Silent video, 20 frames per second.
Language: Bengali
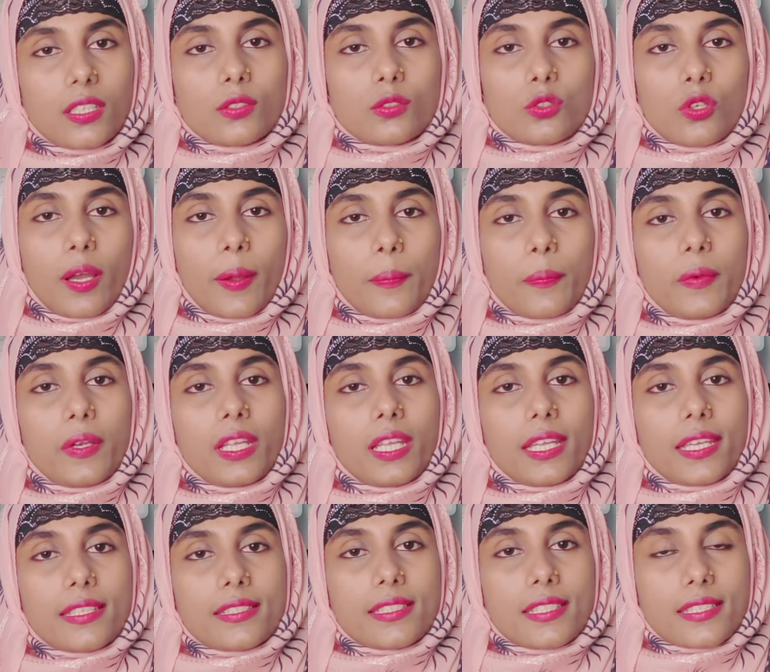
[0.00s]
তো আপনি
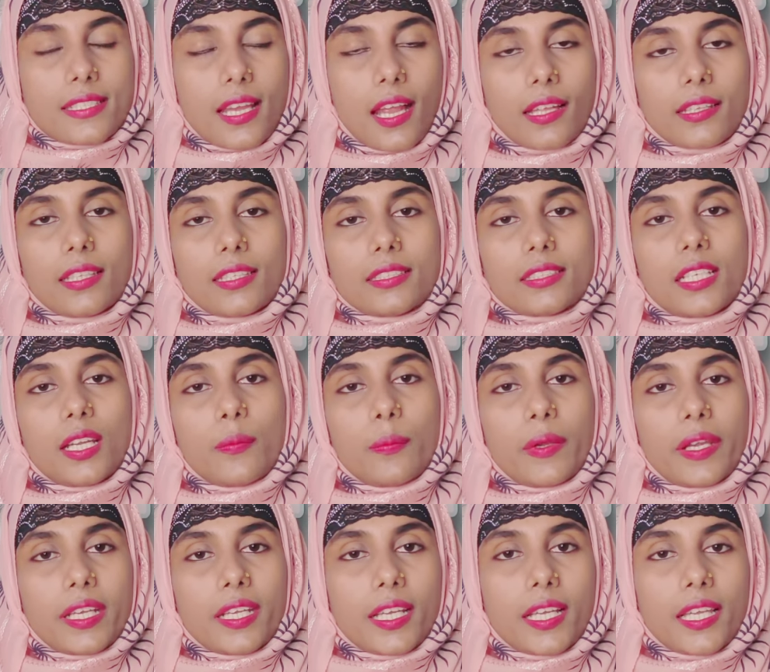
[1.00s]
এই যে সাদা স্রাব
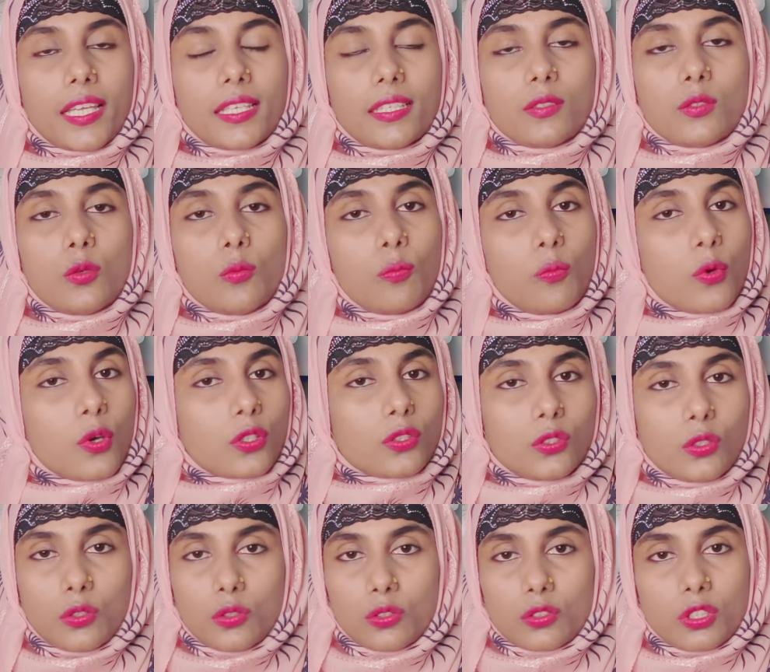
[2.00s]
এটাকে কিন্তু
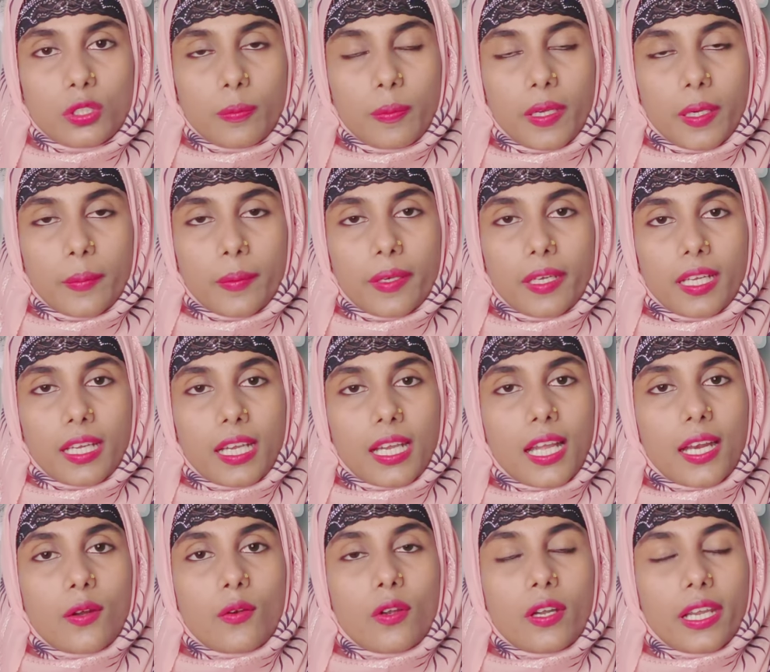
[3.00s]
বন্ধ করতে পারবেন না
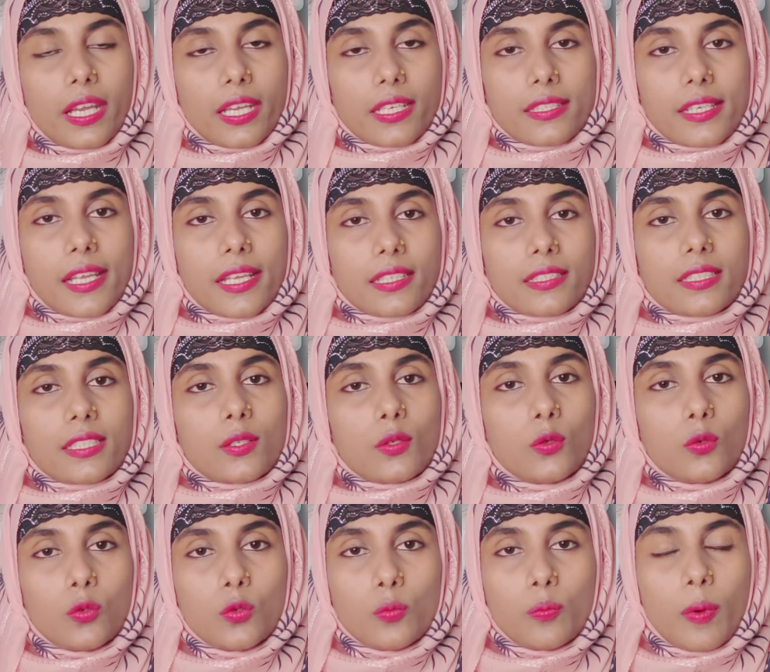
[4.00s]
কারণ এটা একটি
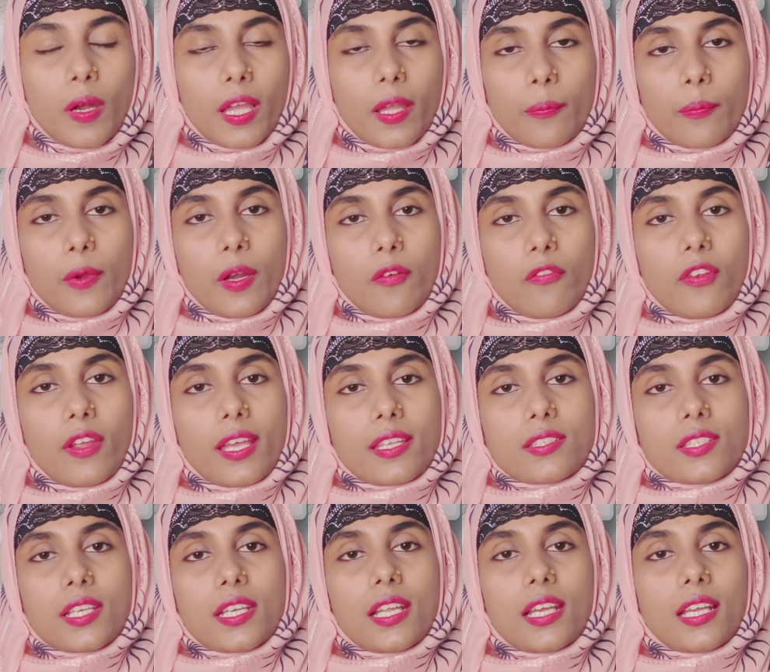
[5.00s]
উপায় আপনার
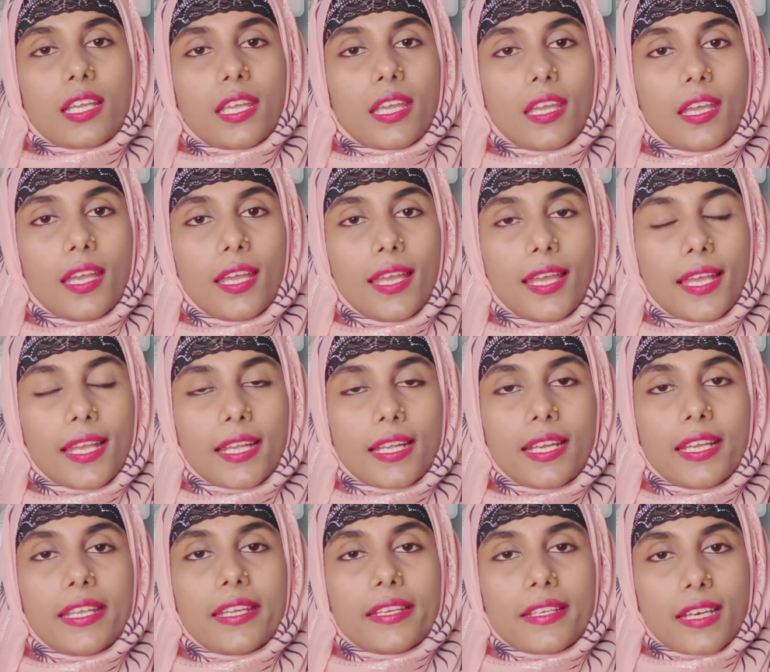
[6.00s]
ভ্যাজাইনাকে
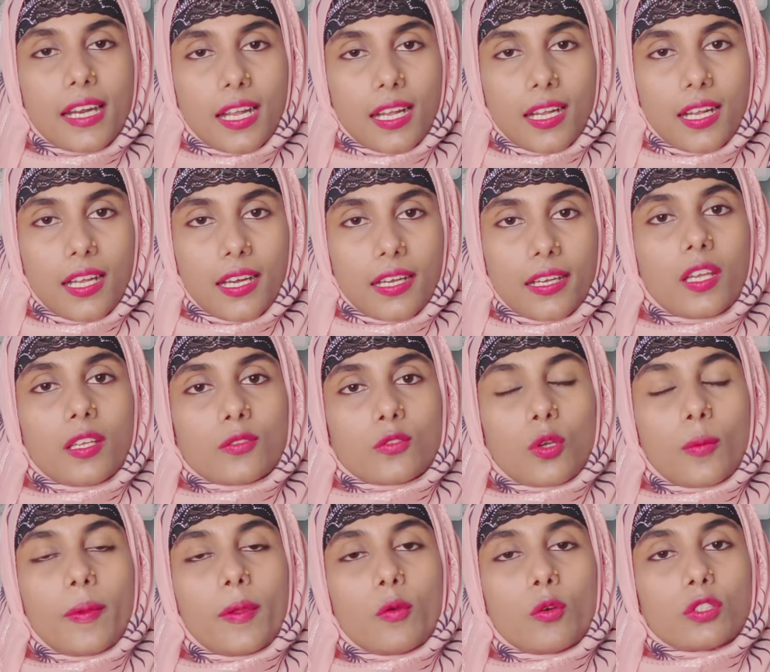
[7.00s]
রাখার
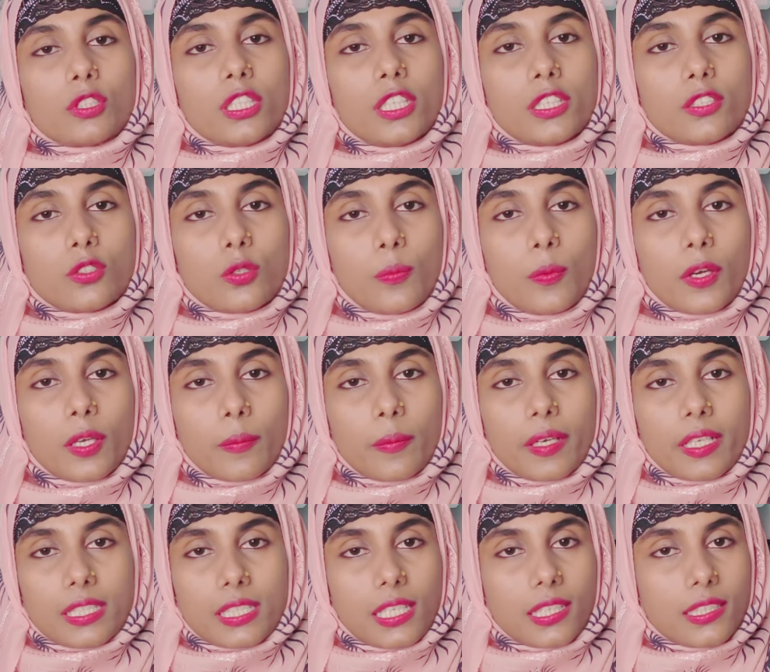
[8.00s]
তবে অতিরিক্ত
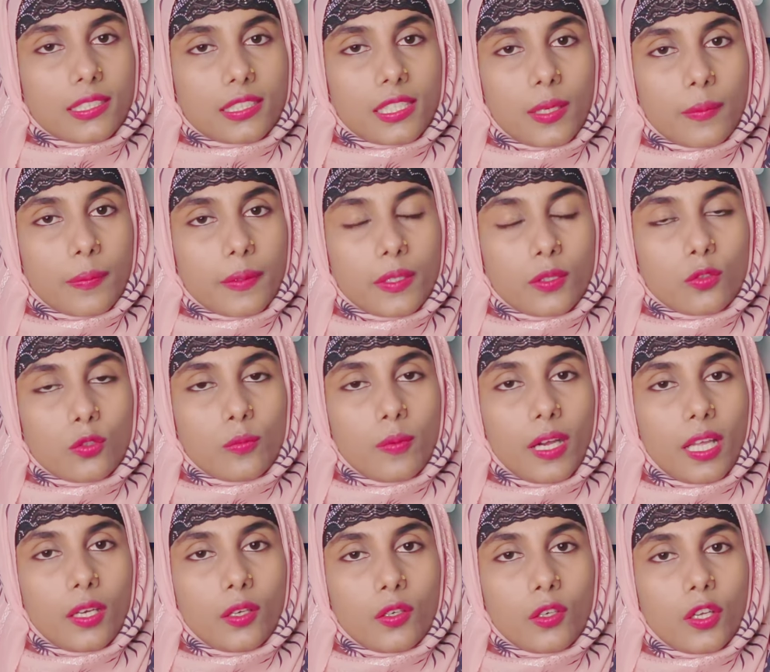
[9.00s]
পরিমাণে সাদা স্রাব কিন্তু
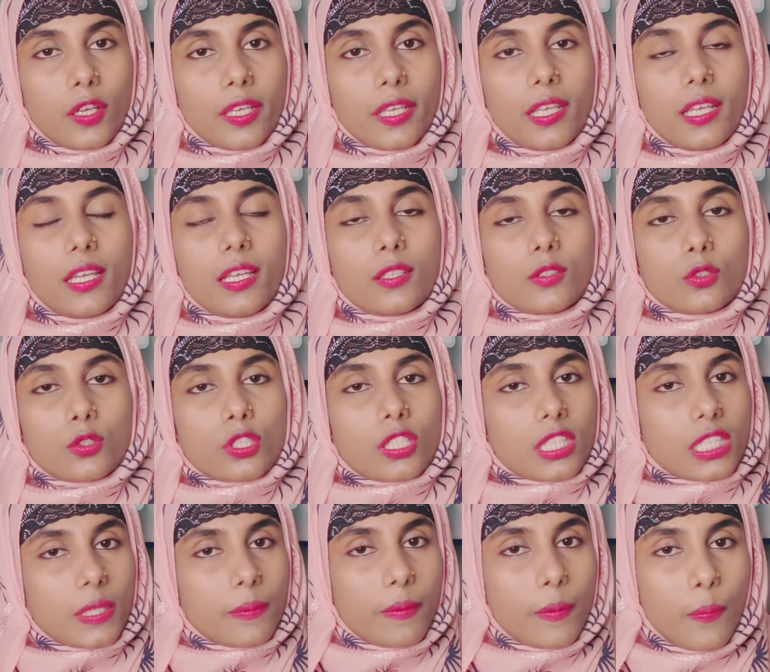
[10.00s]
ভালো নয় তো
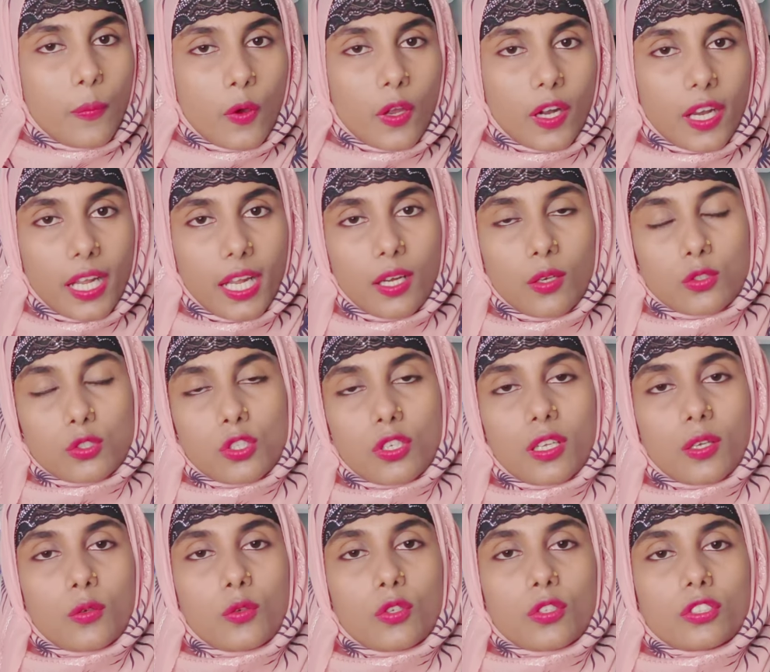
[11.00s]
সেটা আমি পরে
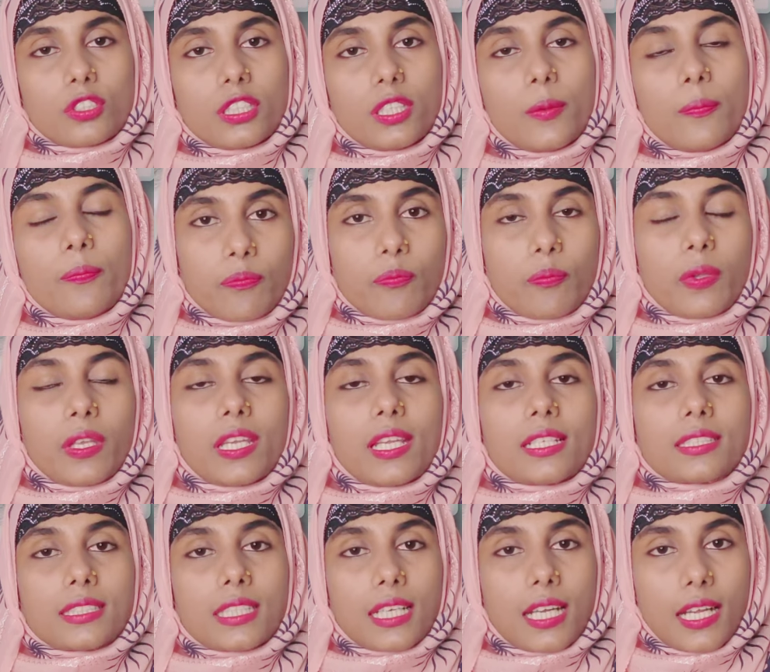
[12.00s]
আলোচনা করছি
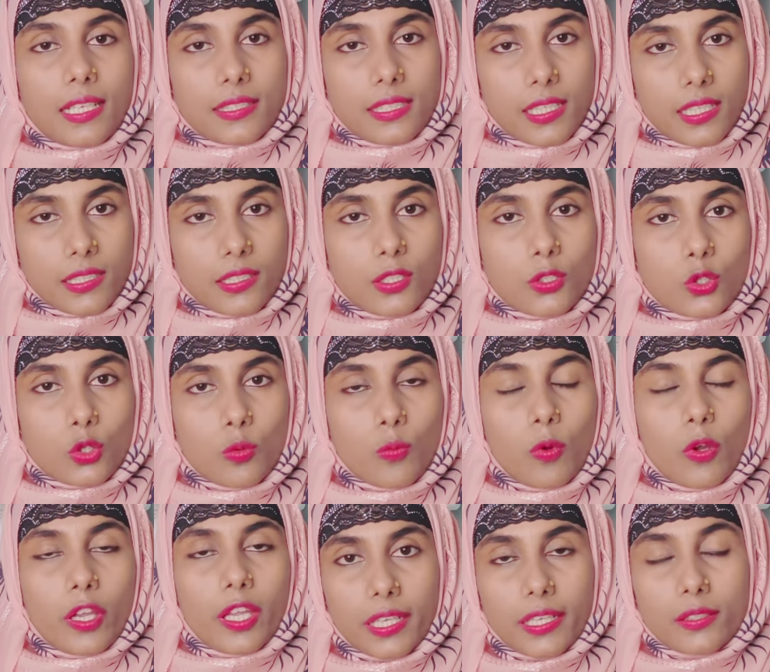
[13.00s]
পিরিয়ডসের কাছাকাছি
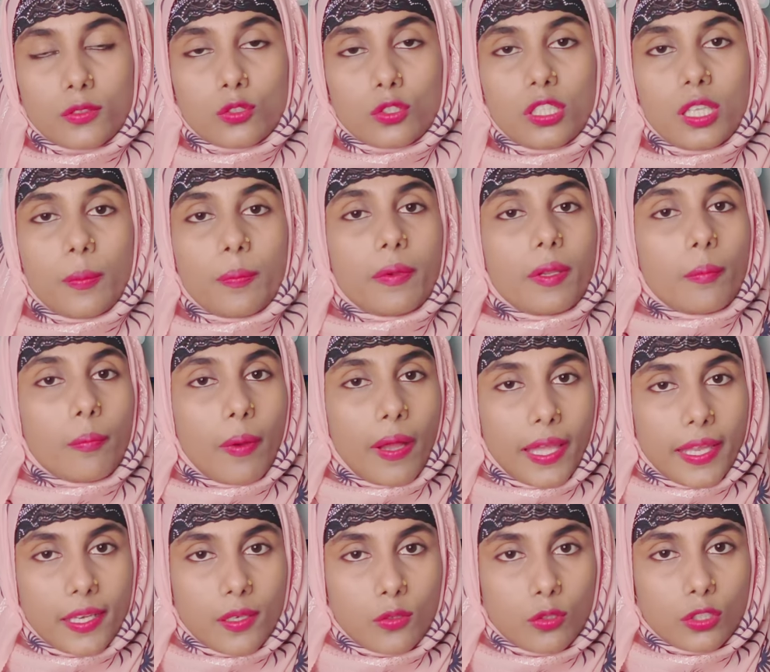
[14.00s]
সময়ে যদি আপনি
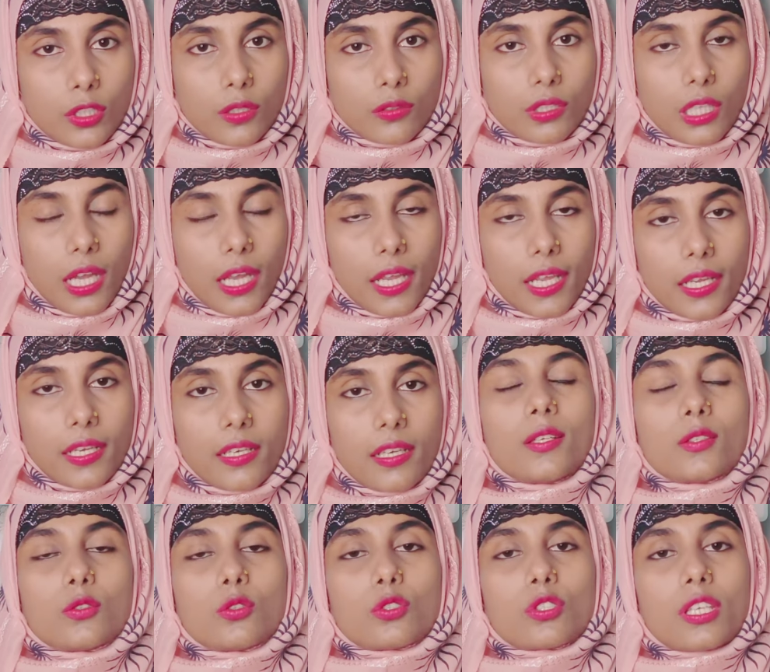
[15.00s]
বাইরে কোথাও থাকেন
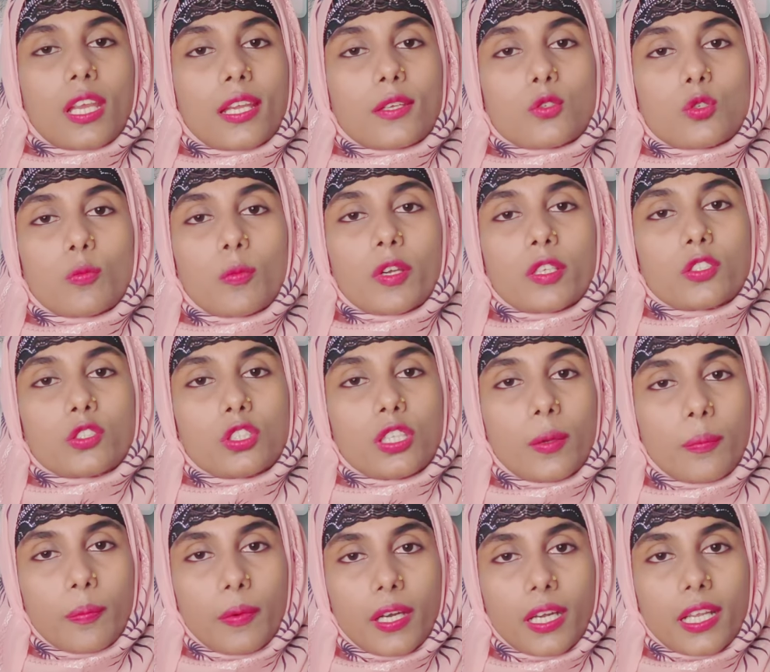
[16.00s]
তো সেই সময় যদি
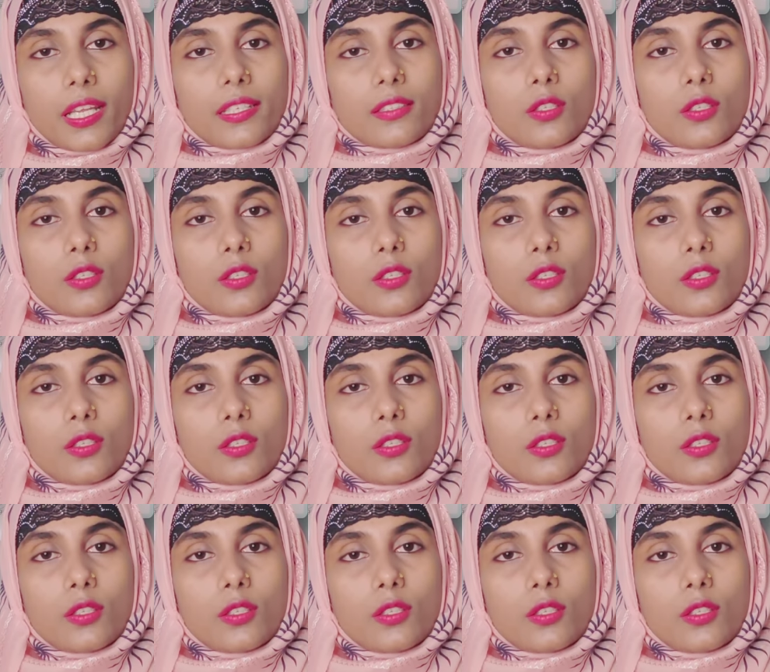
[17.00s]
আপনার এই